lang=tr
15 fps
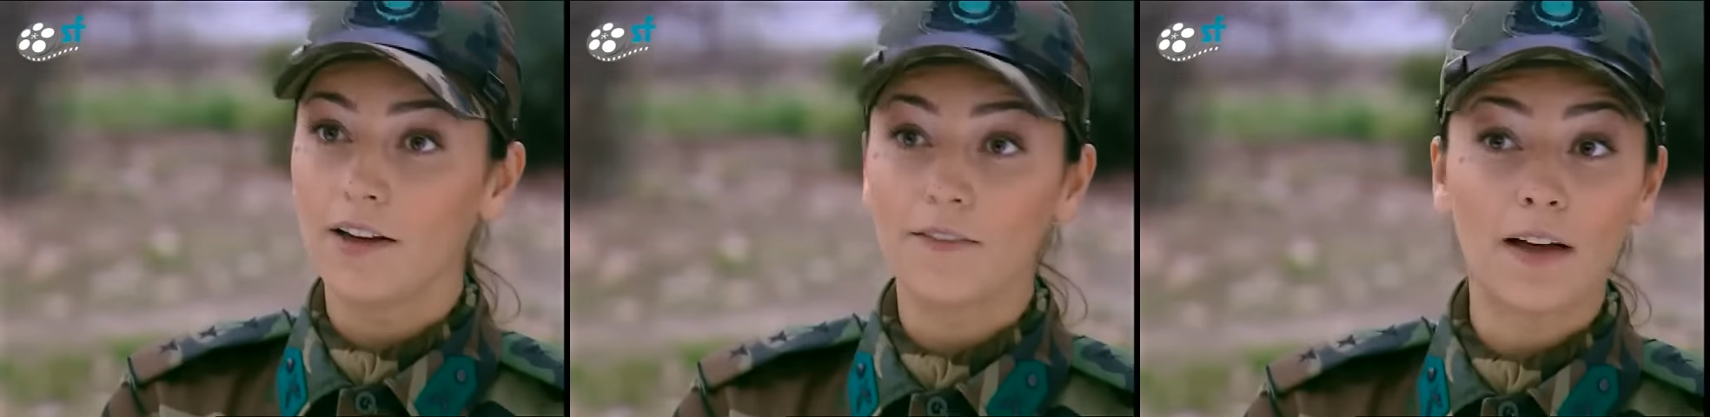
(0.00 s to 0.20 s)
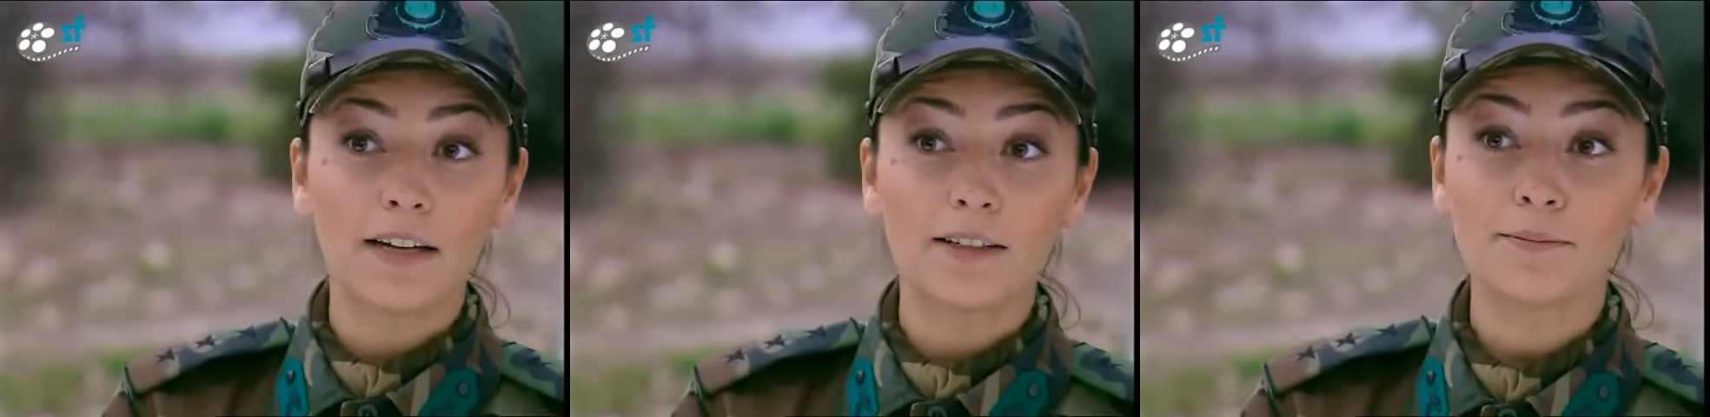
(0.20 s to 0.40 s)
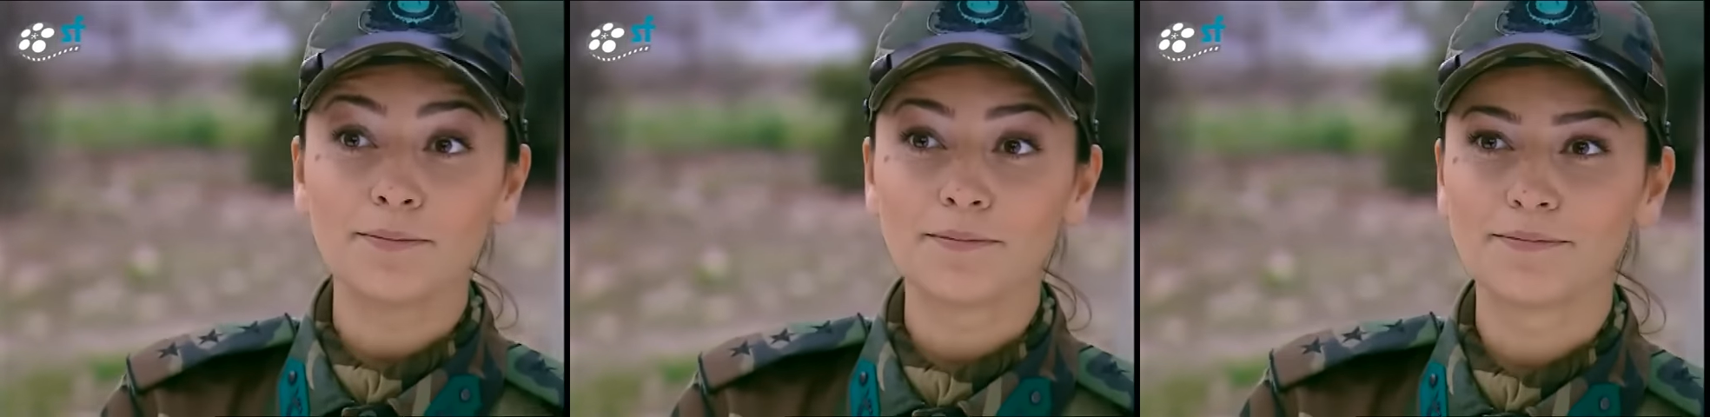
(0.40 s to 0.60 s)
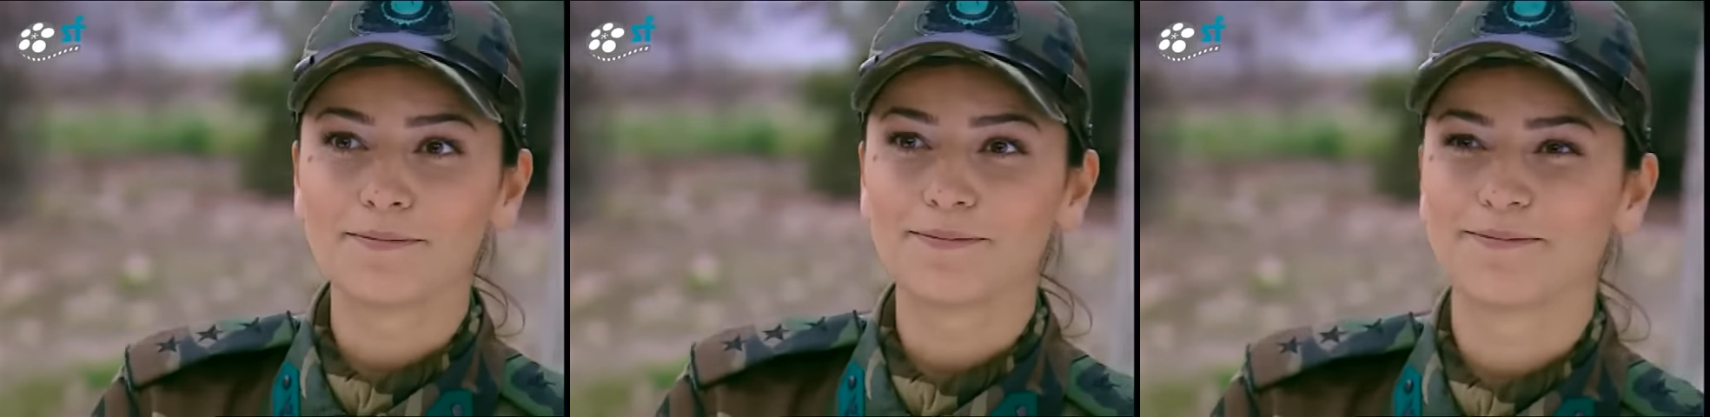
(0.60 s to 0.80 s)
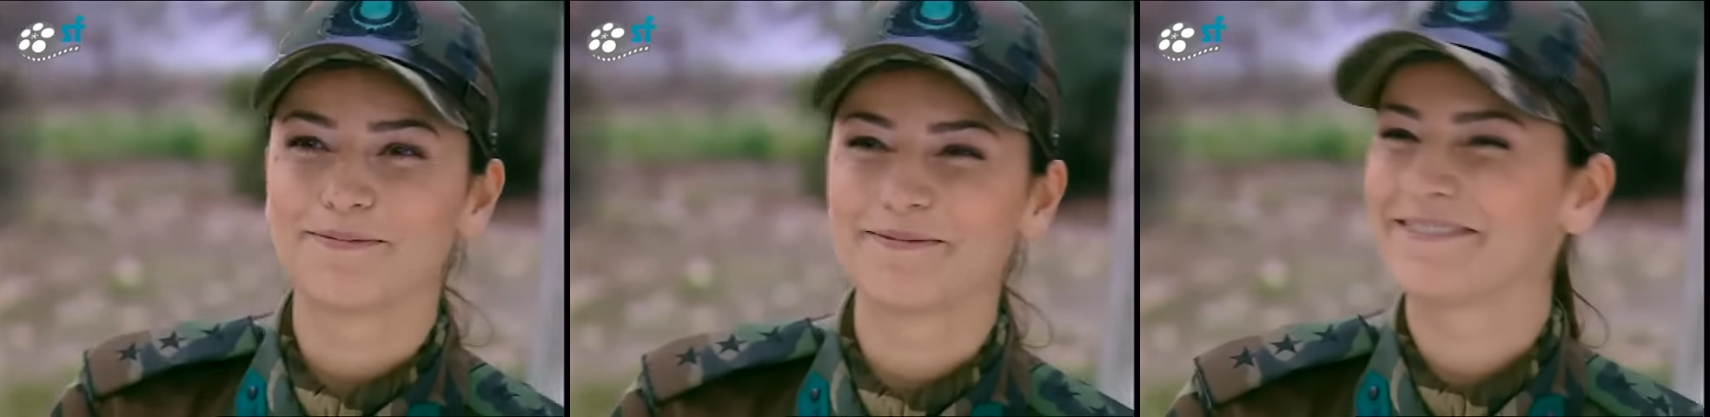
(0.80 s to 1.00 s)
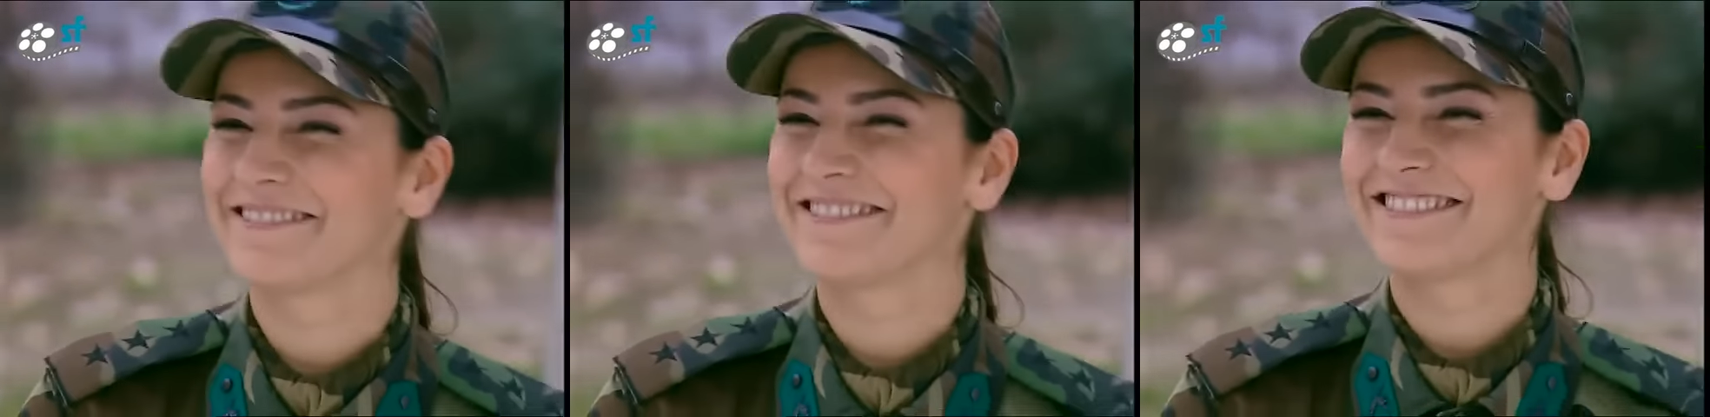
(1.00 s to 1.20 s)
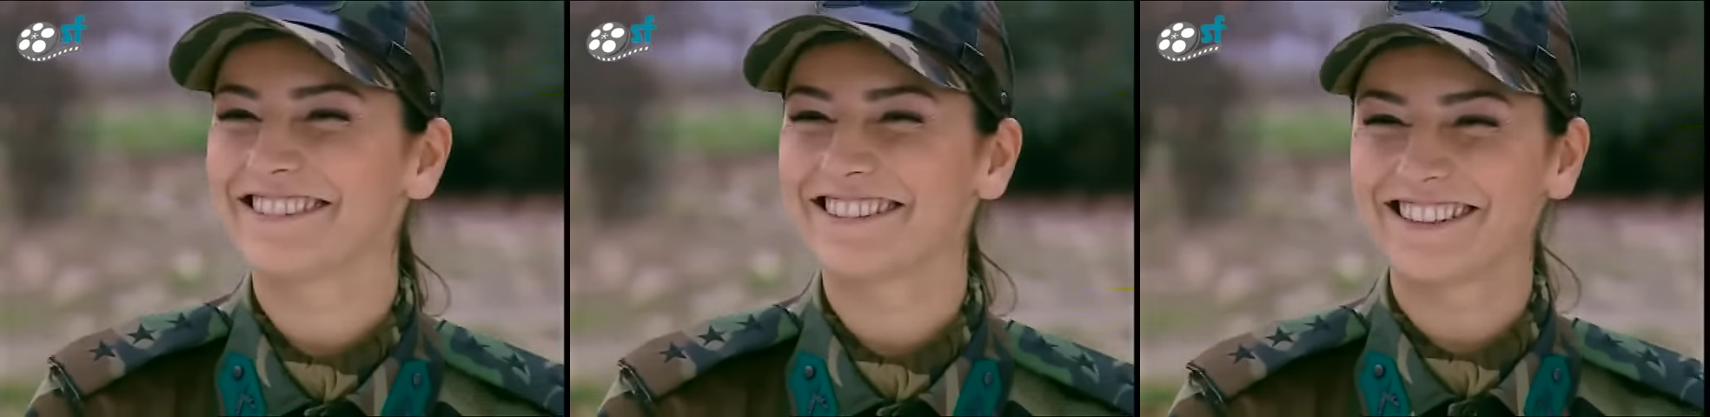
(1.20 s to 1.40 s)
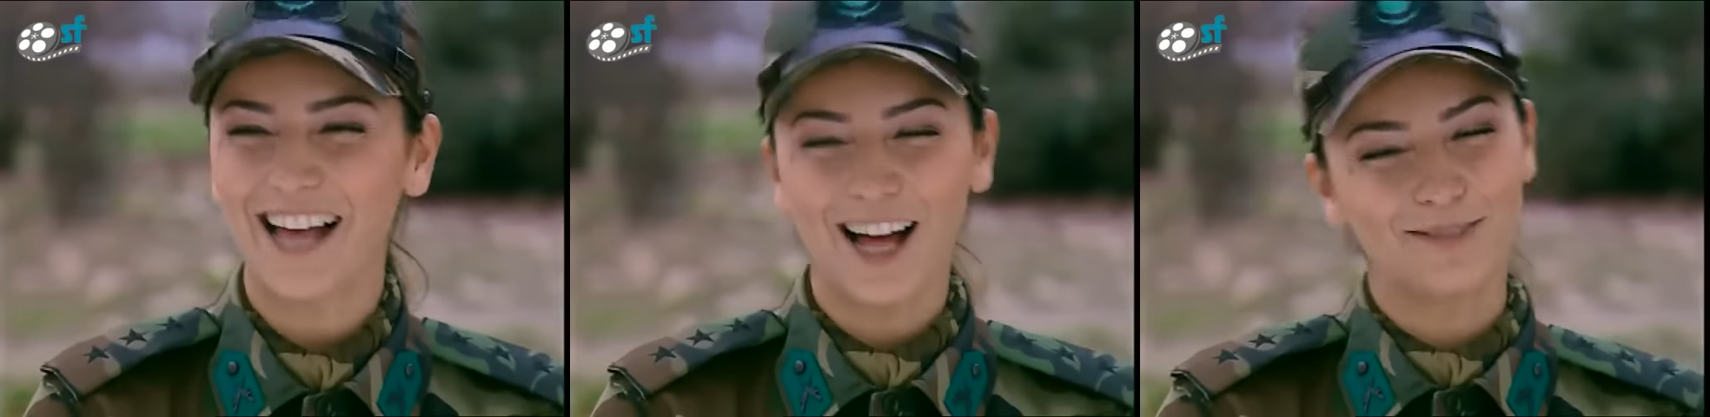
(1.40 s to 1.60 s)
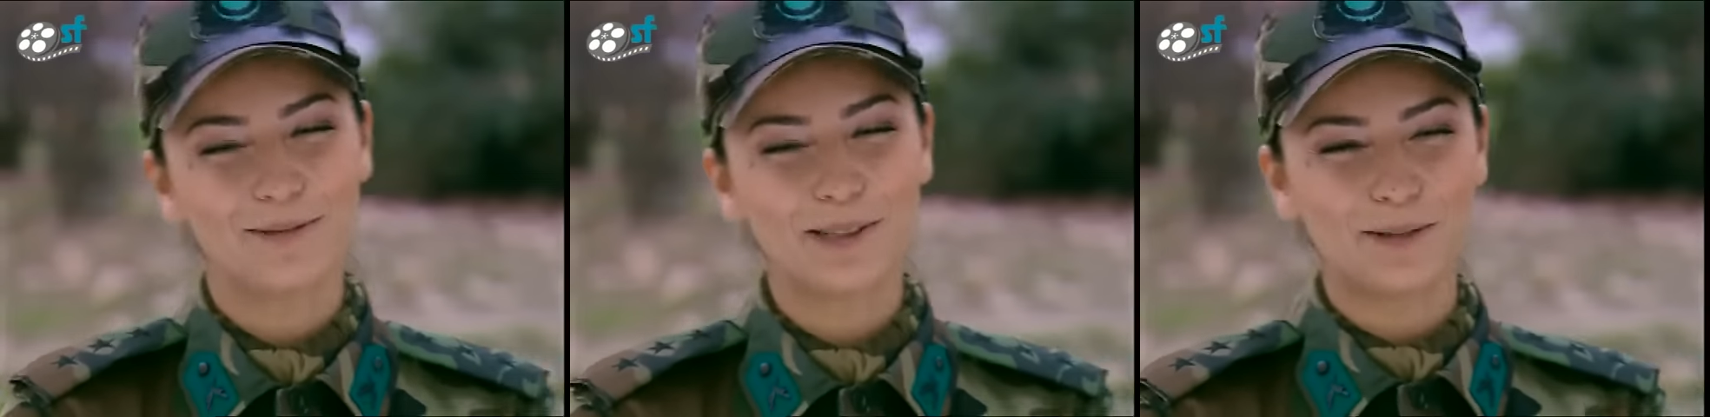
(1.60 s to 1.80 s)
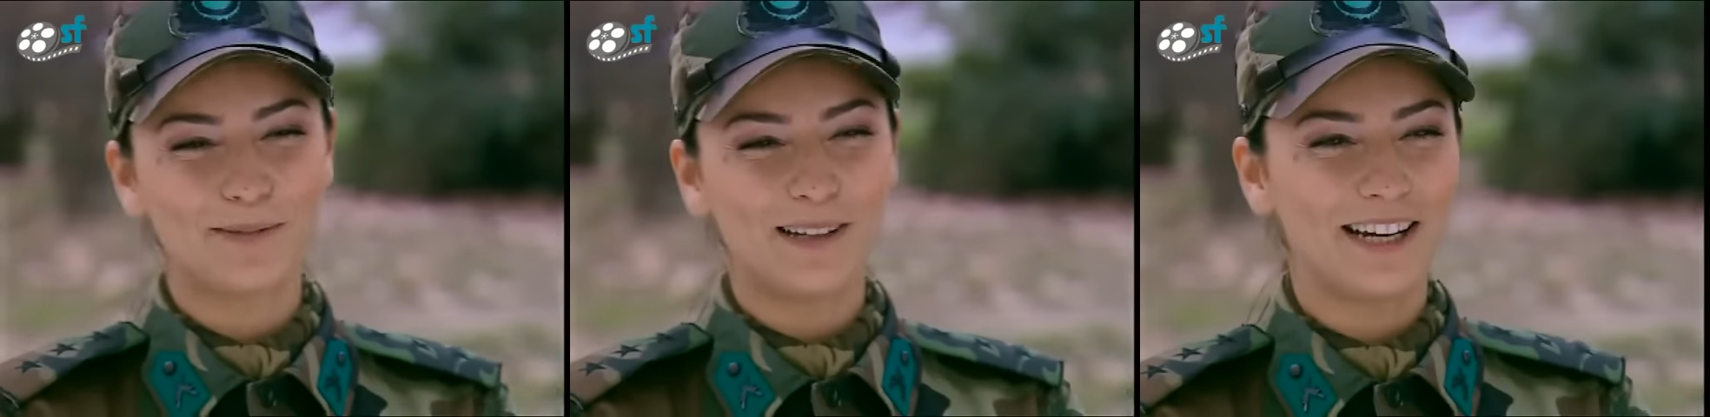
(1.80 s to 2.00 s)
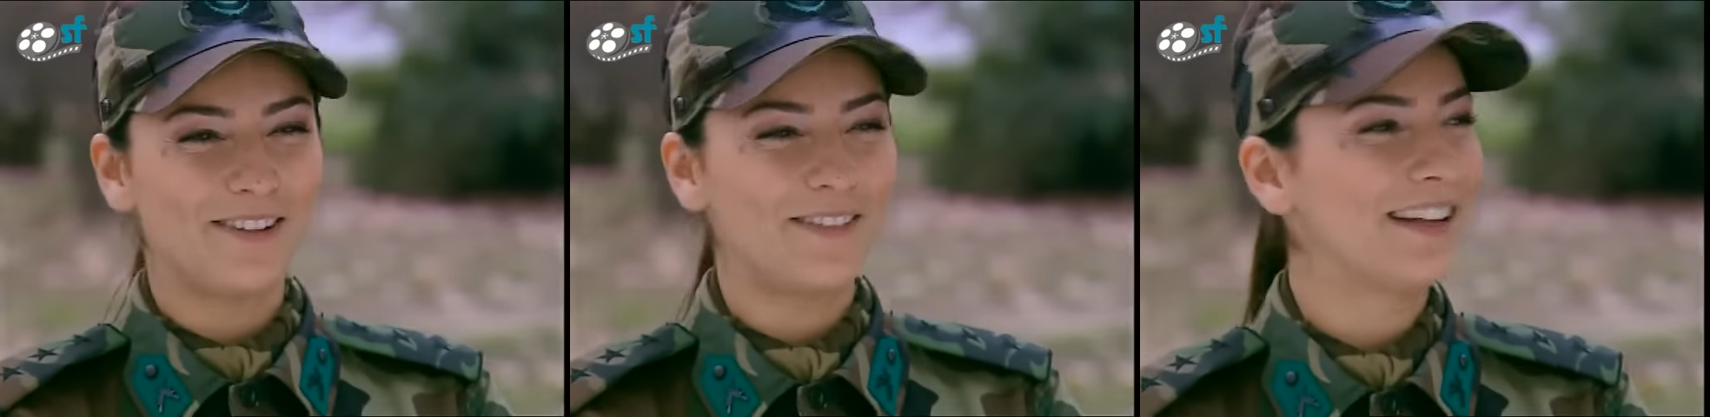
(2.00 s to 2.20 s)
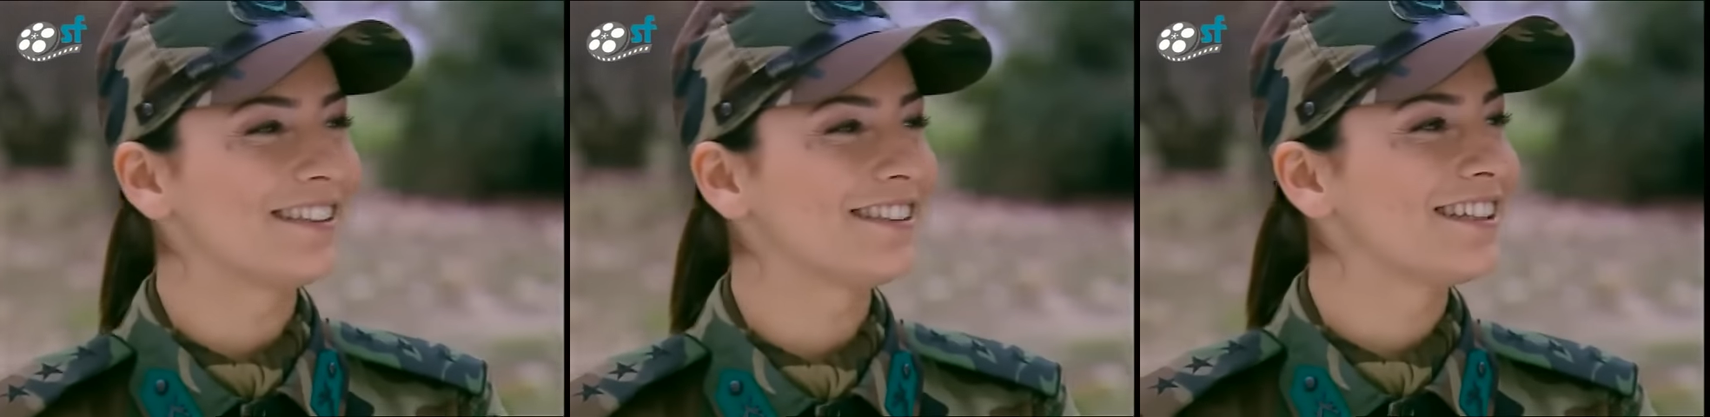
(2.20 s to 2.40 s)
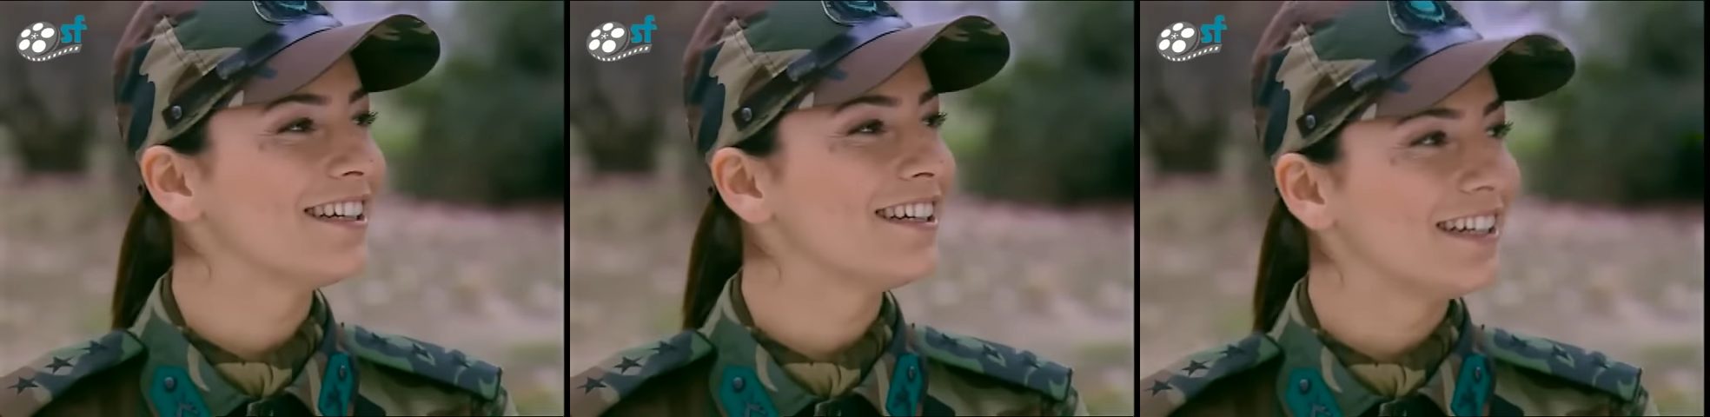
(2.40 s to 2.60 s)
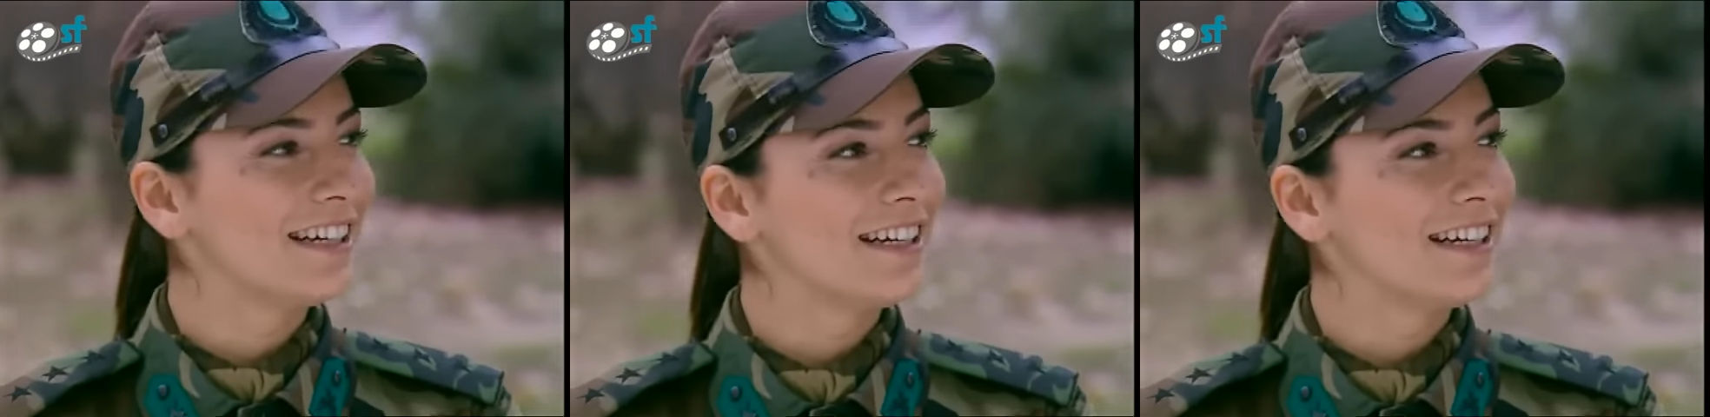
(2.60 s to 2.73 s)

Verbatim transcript: Efendim? Dalmışım da Levent.